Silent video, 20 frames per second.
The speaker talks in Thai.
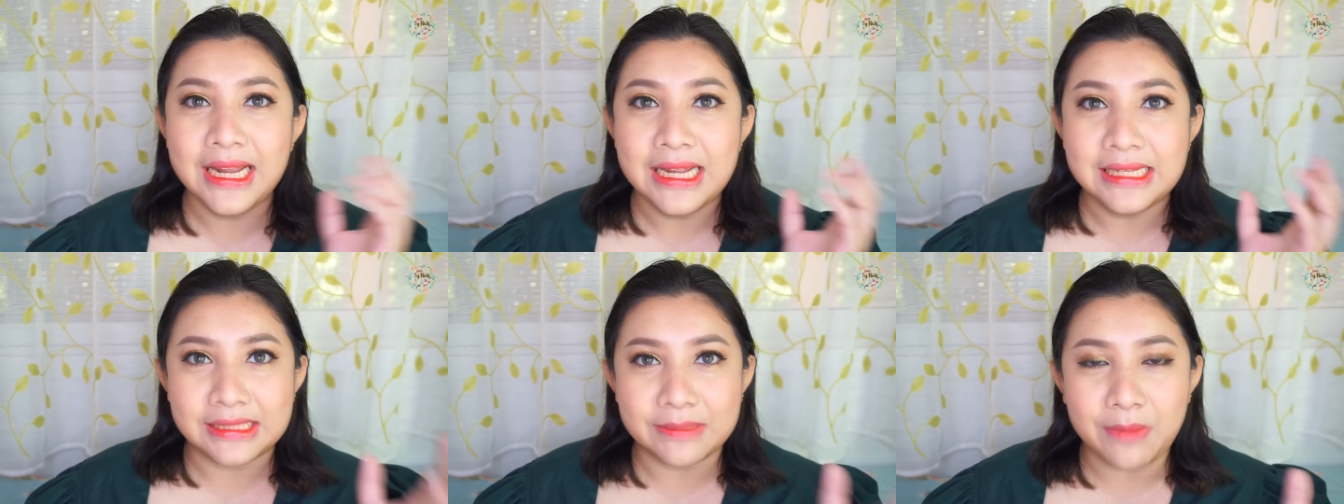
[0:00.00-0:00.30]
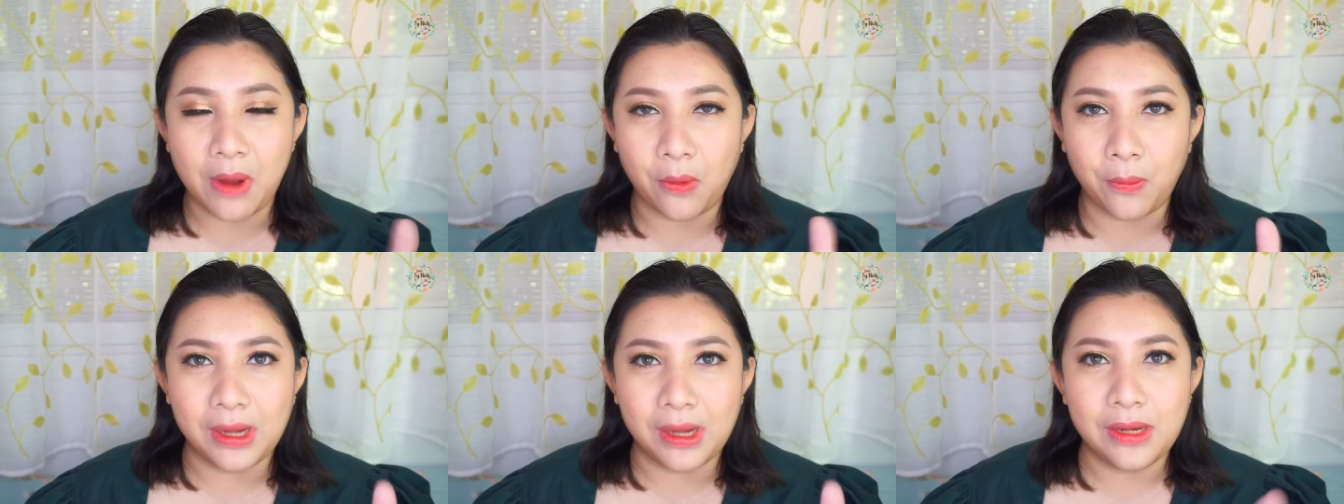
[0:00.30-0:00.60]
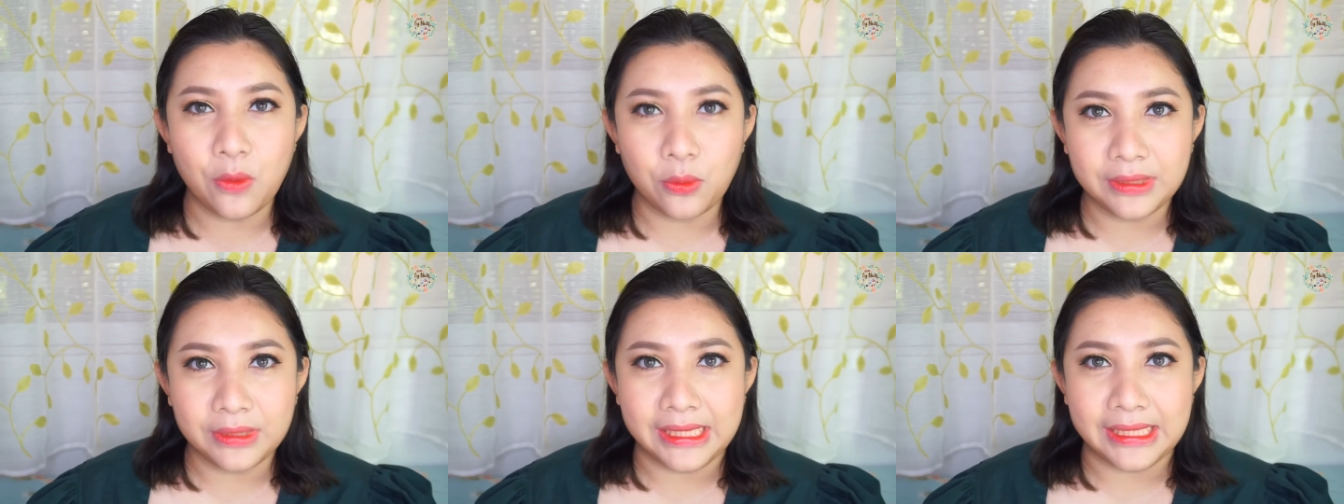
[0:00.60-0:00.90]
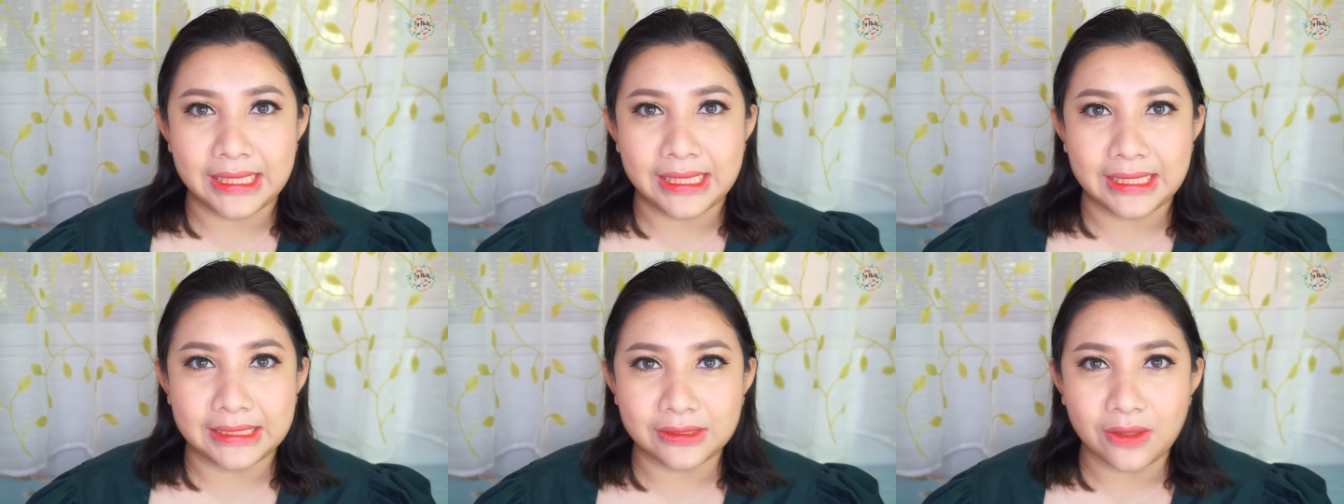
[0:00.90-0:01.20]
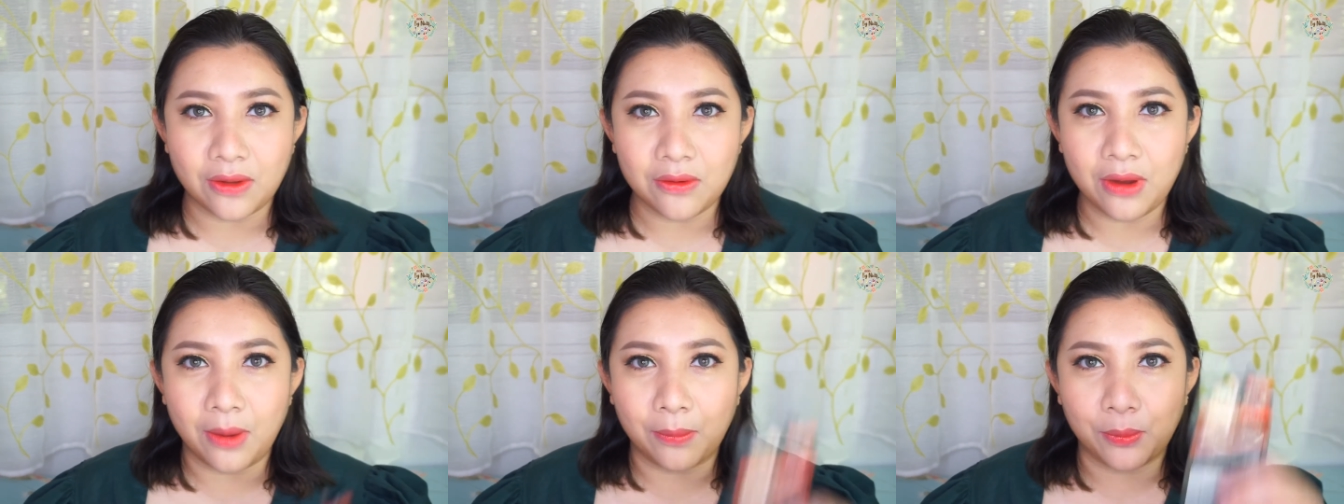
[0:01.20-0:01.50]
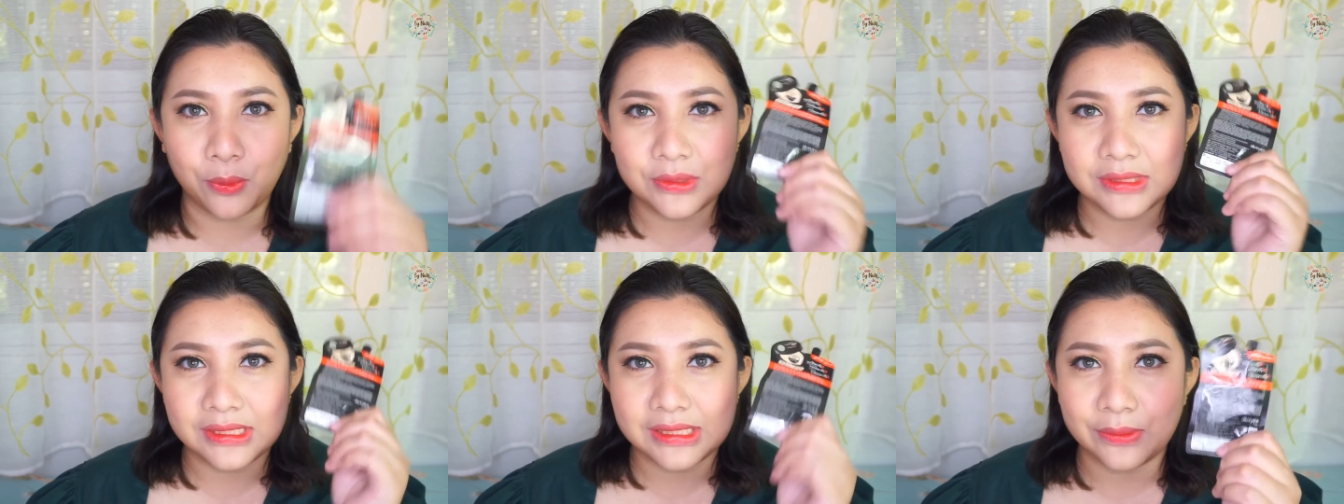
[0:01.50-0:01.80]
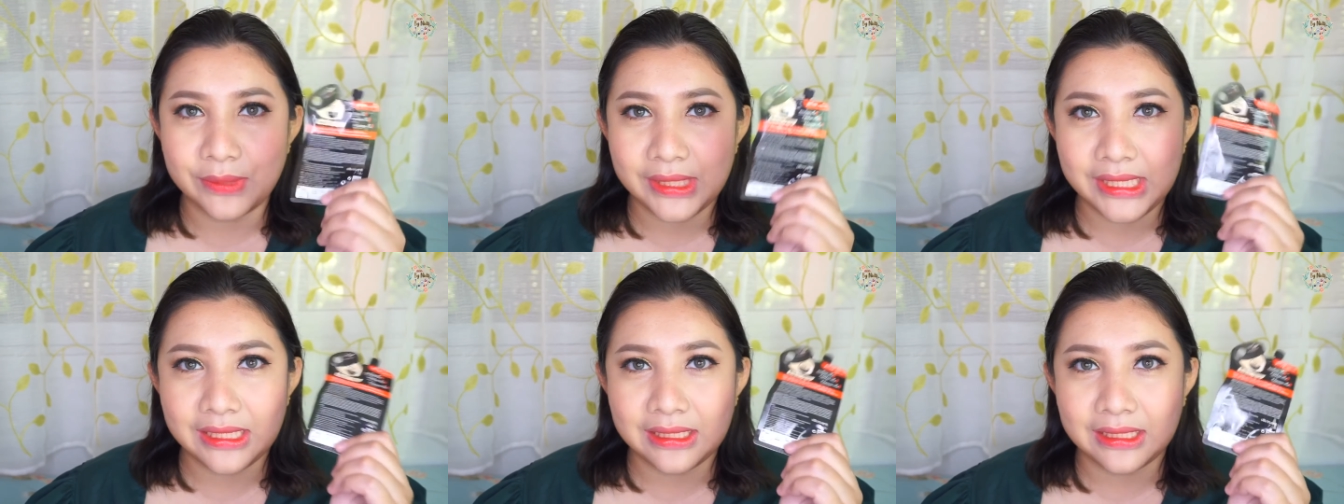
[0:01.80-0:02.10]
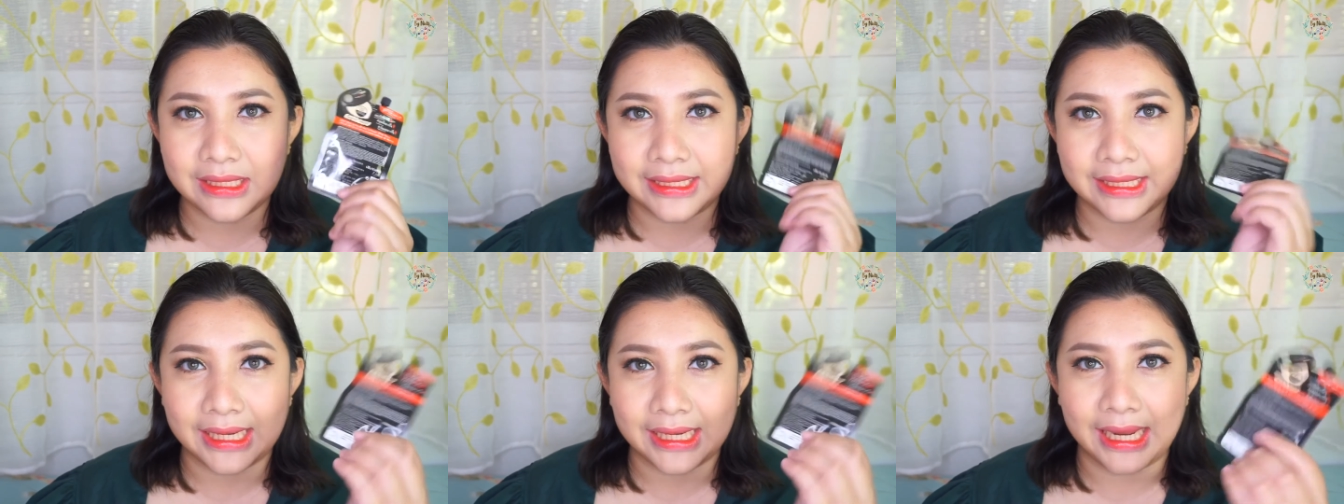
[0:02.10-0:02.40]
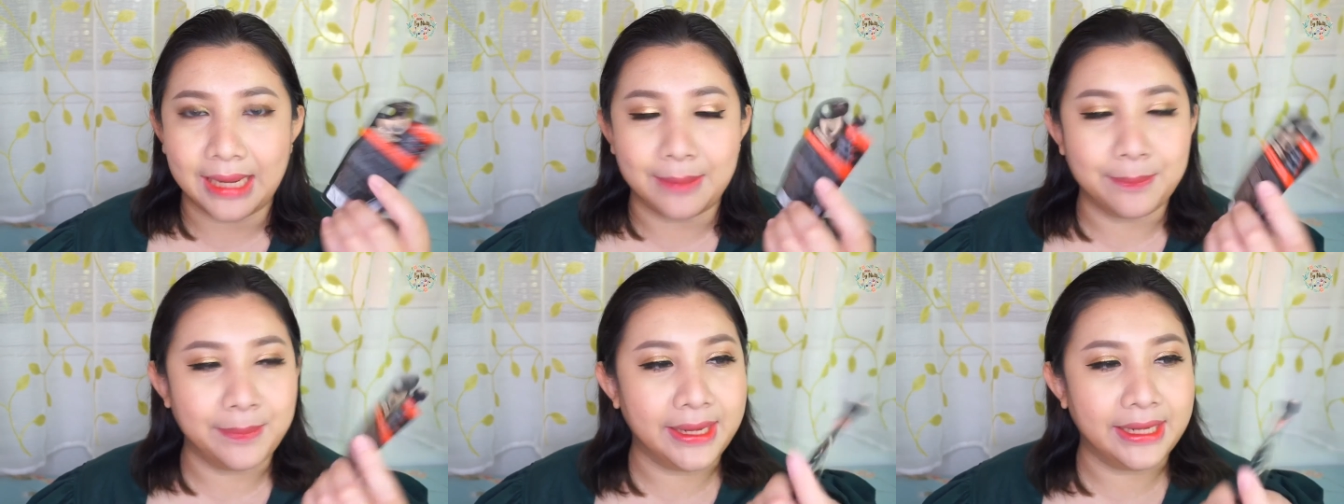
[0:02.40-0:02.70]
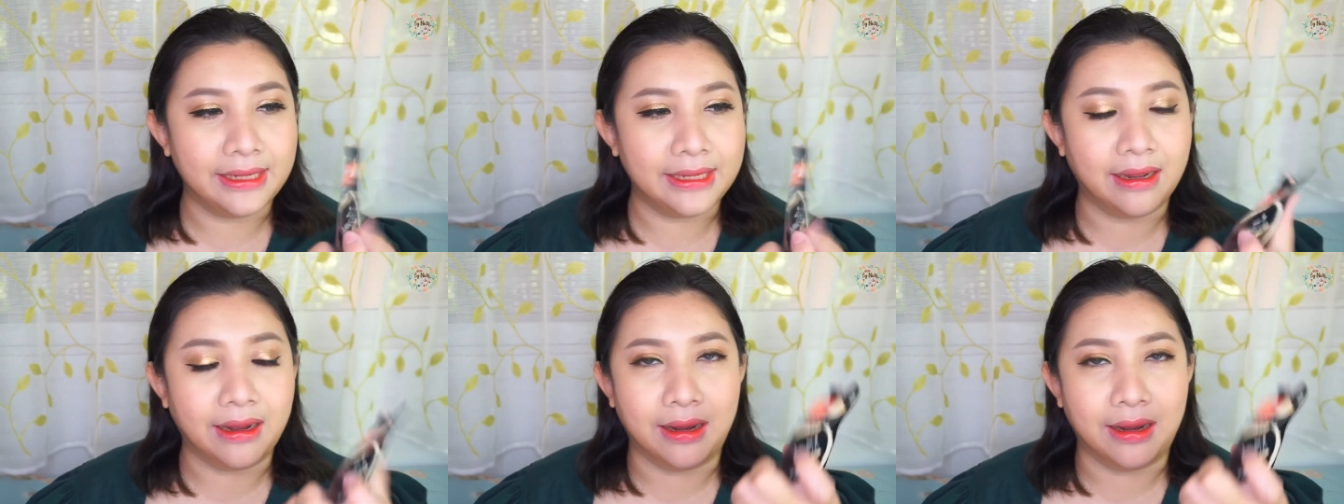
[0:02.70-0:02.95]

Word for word: จะบอกว่าลุคนี้นะคะต้องขอบคุณเจ้านี่เลยนะคะเป็น